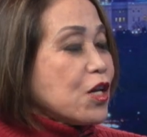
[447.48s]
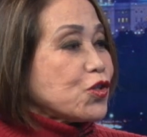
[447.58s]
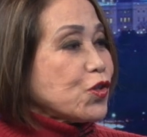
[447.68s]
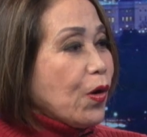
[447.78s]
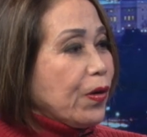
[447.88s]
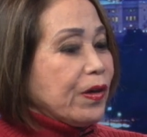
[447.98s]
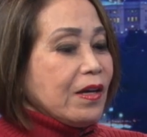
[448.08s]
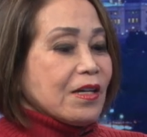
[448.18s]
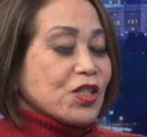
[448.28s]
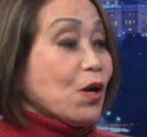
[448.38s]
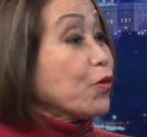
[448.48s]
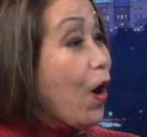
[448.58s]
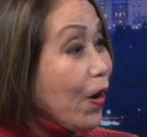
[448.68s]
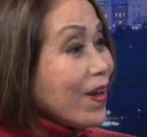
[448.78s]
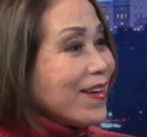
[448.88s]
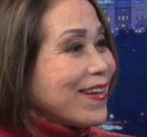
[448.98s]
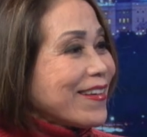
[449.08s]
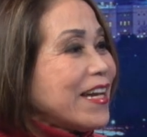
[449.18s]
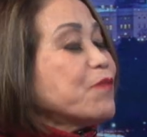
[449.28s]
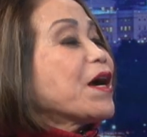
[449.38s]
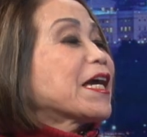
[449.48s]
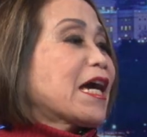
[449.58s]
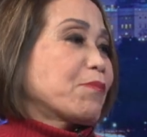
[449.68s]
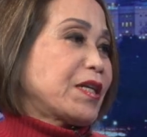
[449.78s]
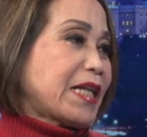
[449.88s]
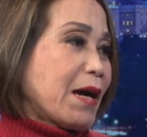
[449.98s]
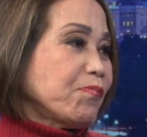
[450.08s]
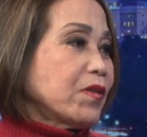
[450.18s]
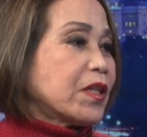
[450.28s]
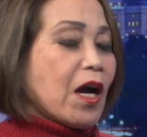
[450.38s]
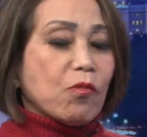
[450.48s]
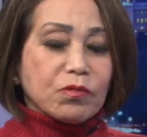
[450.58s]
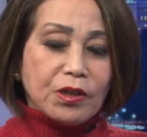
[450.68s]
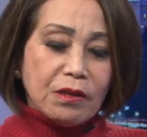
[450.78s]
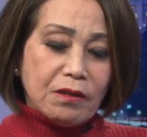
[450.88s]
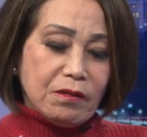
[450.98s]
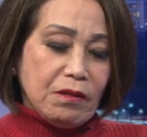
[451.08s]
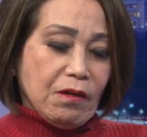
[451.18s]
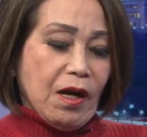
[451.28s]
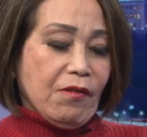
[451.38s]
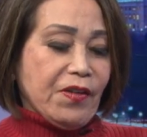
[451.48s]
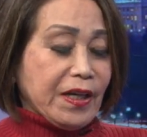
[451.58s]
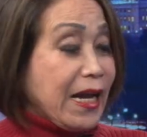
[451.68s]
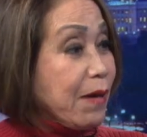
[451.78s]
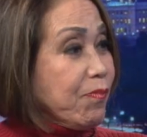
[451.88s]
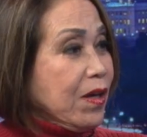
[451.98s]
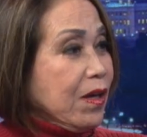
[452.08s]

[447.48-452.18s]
rồi sau đó đó đến năm 2018 thì ông từ à, Việt Nam